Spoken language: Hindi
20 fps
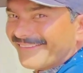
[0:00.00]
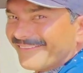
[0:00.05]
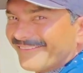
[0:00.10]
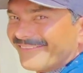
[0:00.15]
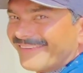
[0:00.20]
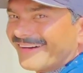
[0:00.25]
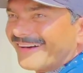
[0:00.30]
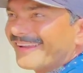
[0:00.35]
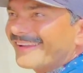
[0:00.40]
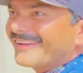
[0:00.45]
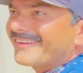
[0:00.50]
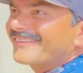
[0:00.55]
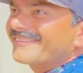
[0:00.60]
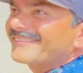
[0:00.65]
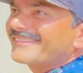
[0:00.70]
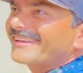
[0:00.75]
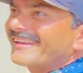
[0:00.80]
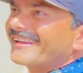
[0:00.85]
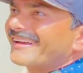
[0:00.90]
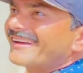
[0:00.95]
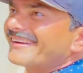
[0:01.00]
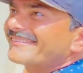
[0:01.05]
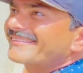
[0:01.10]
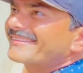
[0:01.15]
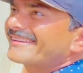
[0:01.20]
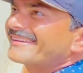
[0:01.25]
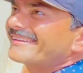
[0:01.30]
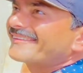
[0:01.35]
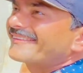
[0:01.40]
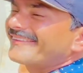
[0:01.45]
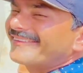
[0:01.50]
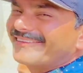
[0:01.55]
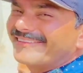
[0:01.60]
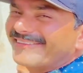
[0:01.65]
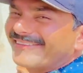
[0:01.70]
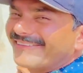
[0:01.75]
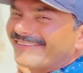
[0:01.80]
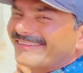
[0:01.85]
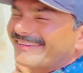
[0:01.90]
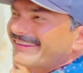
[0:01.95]
वालेकुम सलाम सही खुश
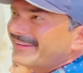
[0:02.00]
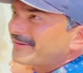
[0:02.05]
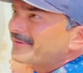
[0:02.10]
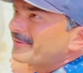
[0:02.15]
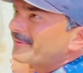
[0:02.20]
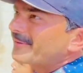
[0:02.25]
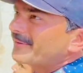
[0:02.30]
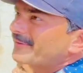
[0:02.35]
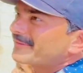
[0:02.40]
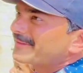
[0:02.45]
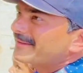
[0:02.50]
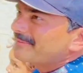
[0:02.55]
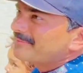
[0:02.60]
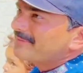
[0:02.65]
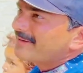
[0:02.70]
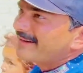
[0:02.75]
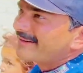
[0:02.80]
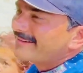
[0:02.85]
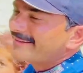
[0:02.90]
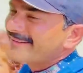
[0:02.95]
हो ठीक हो तबीयत